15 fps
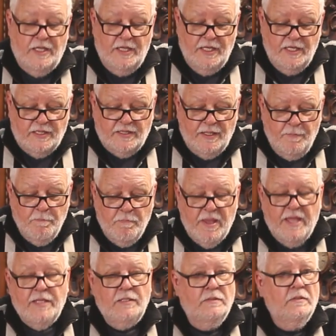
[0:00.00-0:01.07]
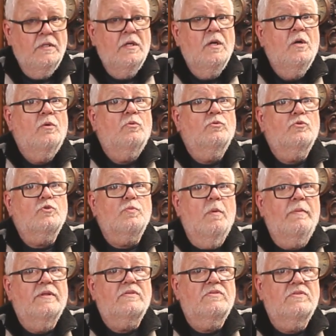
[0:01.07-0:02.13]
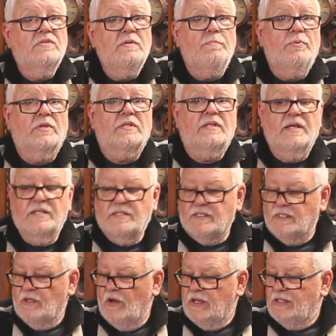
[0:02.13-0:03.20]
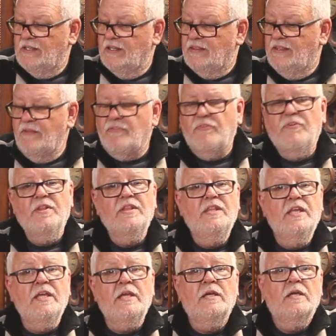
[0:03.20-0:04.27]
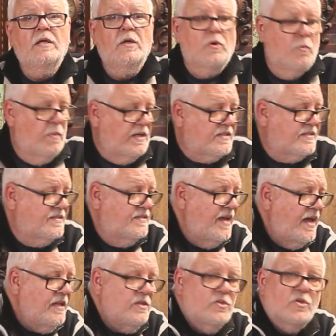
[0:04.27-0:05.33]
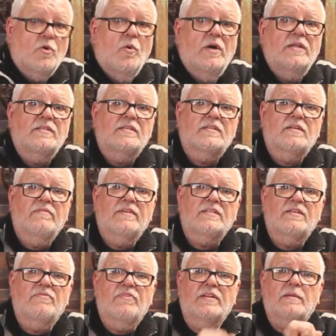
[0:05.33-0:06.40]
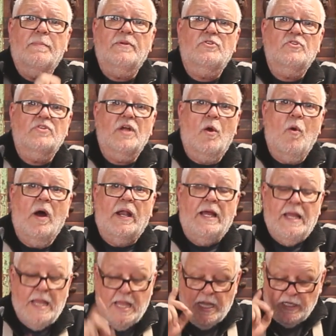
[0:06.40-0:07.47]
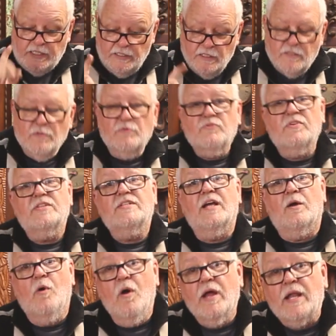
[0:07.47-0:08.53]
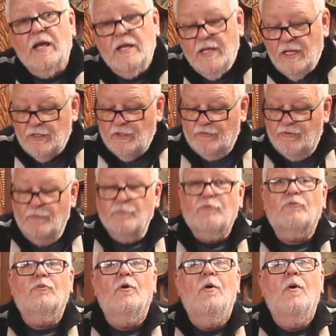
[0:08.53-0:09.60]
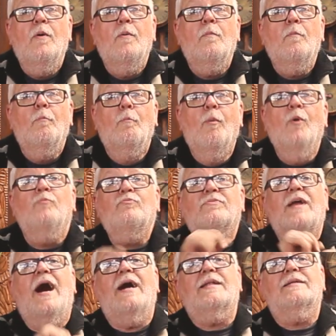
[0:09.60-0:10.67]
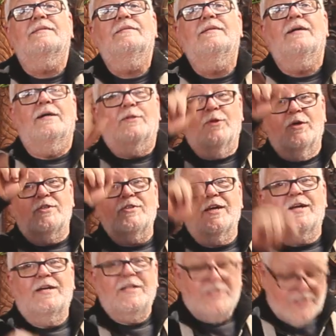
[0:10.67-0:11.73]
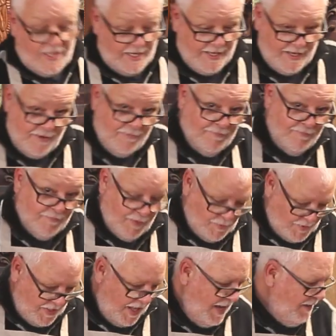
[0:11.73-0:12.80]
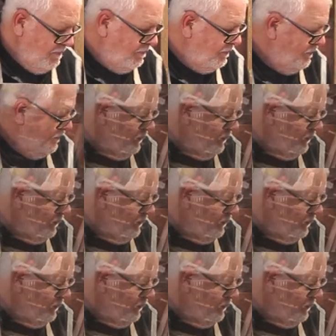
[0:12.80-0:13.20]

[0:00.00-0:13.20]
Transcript: E também um dos momentos importantes na hora de definir uma série de coisas que vai ser feita a partir de agora. O que nós vamos fazer agora? Nós vamos montar a nossa cristaleira. Vamos lá?